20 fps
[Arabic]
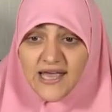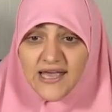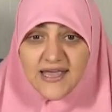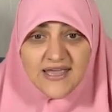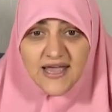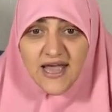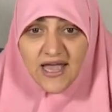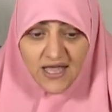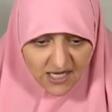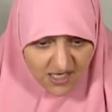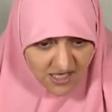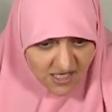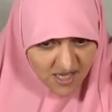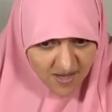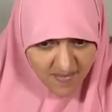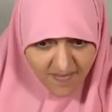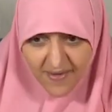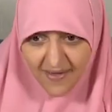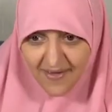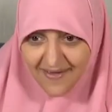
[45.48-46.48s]
ايه هي
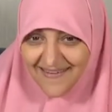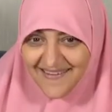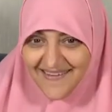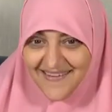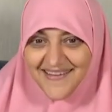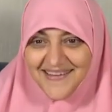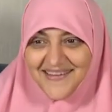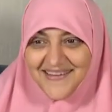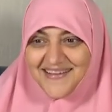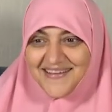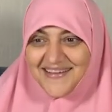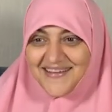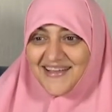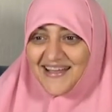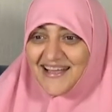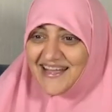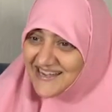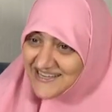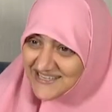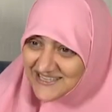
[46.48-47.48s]
اكتبي
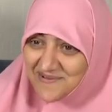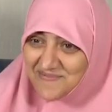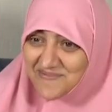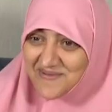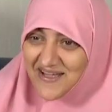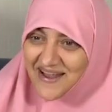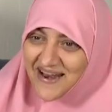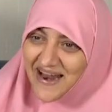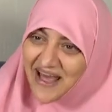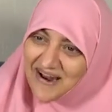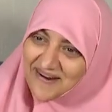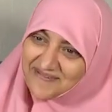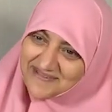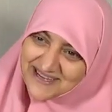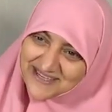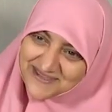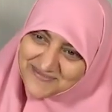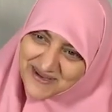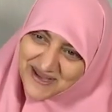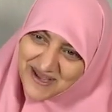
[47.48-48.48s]
اكتبي انا
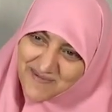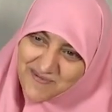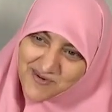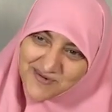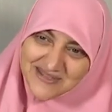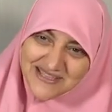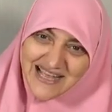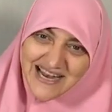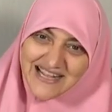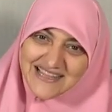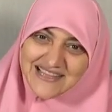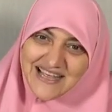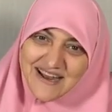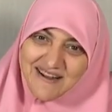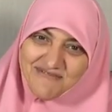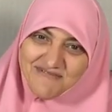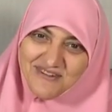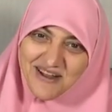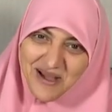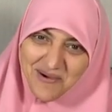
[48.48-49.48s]
اعرف ناس بيجيبوا ال
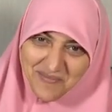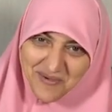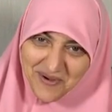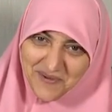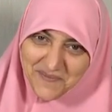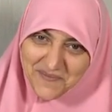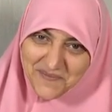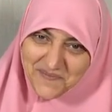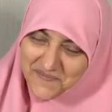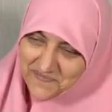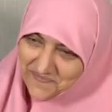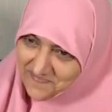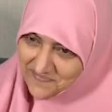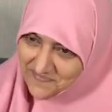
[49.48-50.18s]
3000 نعمه